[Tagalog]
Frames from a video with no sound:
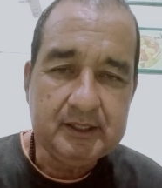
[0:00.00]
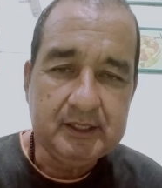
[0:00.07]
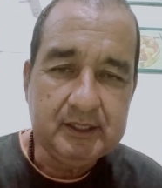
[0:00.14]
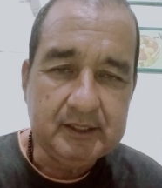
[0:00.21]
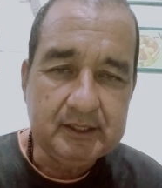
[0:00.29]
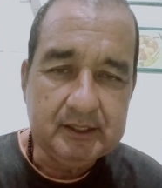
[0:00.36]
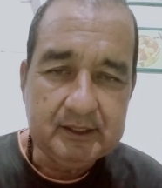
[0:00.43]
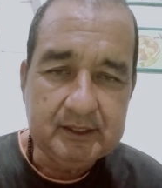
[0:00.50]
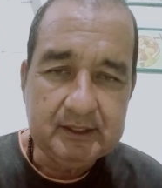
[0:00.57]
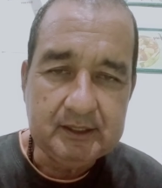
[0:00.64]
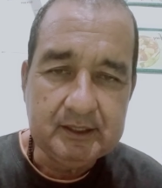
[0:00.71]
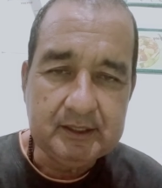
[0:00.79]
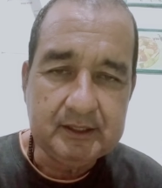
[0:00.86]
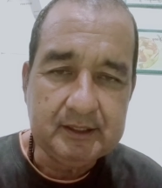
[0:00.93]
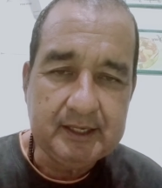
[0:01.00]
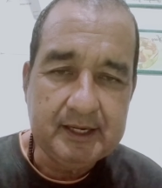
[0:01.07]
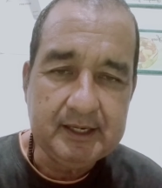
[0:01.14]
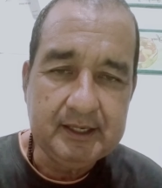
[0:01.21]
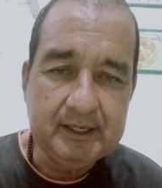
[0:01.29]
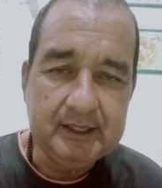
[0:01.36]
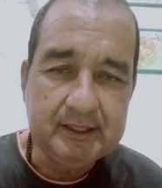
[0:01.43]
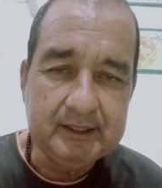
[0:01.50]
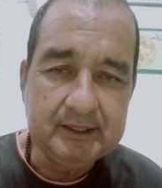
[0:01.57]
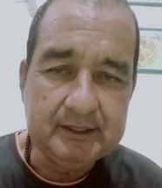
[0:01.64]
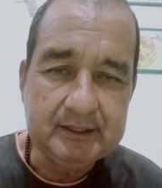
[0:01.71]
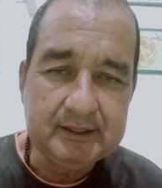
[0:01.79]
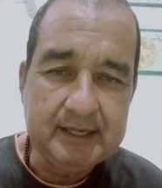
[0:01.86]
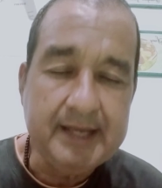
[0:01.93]
uh,
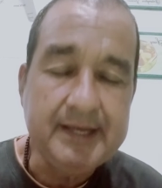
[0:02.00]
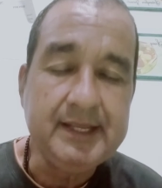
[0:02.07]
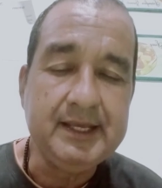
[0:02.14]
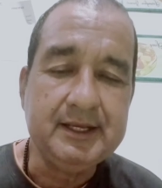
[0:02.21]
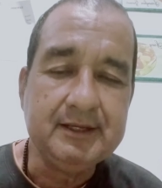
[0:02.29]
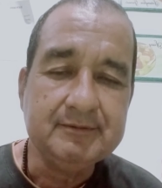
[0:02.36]
uh, honey.